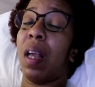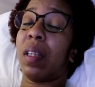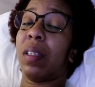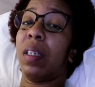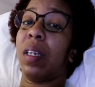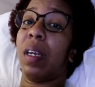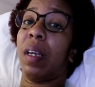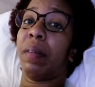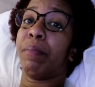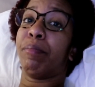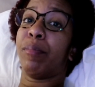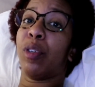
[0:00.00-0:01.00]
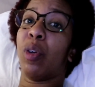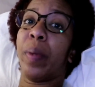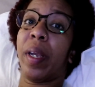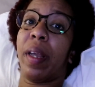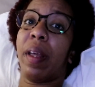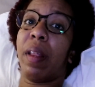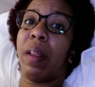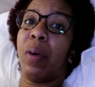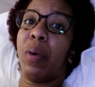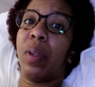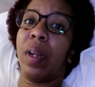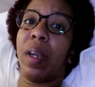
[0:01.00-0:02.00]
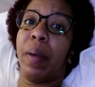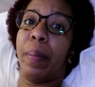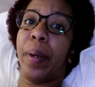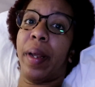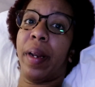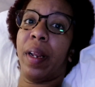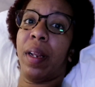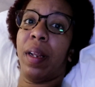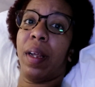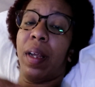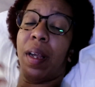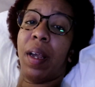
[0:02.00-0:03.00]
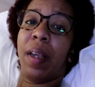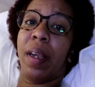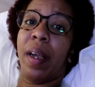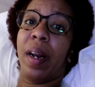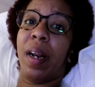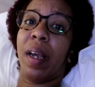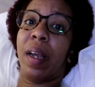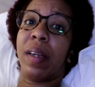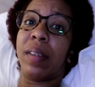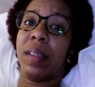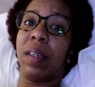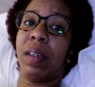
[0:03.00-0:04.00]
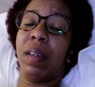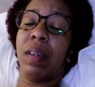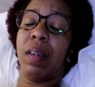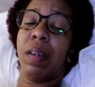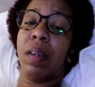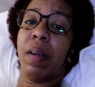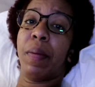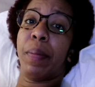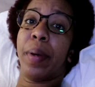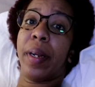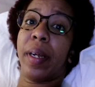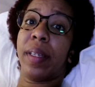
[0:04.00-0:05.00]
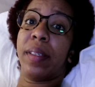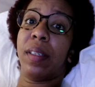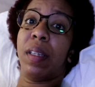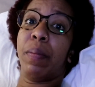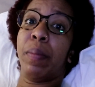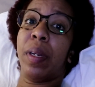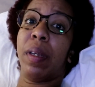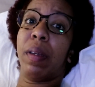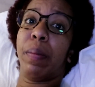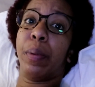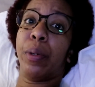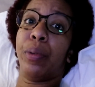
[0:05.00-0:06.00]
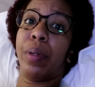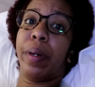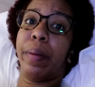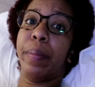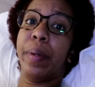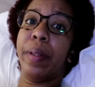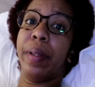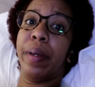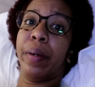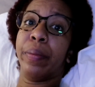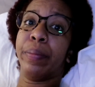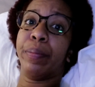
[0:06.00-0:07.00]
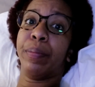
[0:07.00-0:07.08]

Así que no me queda de otra que esperar a llegar a la casa para que se termine de exportar el video.